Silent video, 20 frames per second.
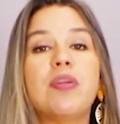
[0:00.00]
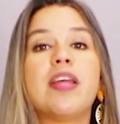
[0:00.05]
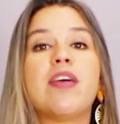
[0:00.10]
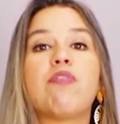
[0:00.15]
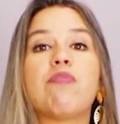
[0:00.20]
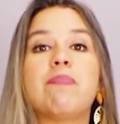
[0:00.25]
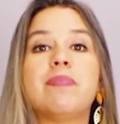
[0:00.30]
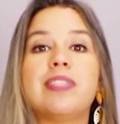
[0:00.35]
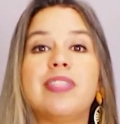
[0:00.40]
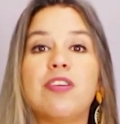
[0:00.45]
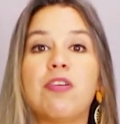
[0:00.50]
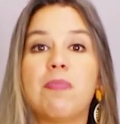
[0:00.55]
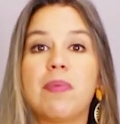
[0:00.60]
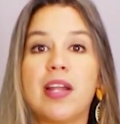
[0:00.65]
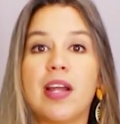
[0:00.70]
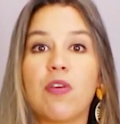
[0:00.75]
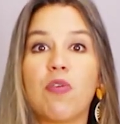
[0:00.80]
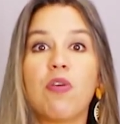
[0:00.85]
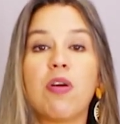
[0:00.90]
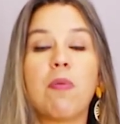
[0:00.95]

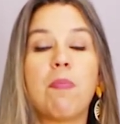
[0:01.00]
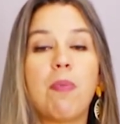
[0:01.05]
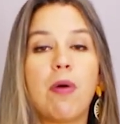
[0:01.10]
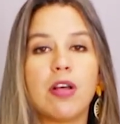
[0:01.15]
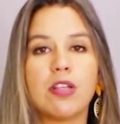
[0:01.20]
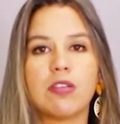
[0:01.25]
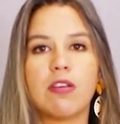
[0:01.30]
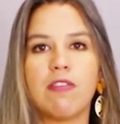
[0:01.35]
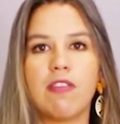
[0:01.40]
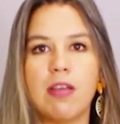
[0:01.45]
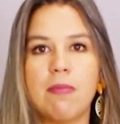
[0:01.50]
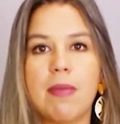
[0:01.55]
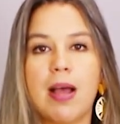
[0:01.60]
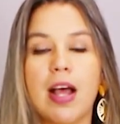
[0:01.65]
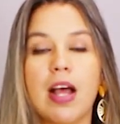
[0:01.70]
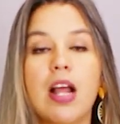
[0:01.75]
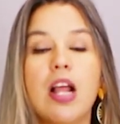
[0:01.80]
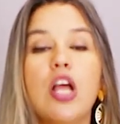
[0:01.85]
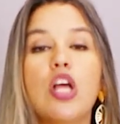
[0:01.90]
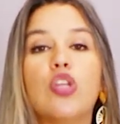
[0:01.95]
neuropsicopedagoga posso afirmar,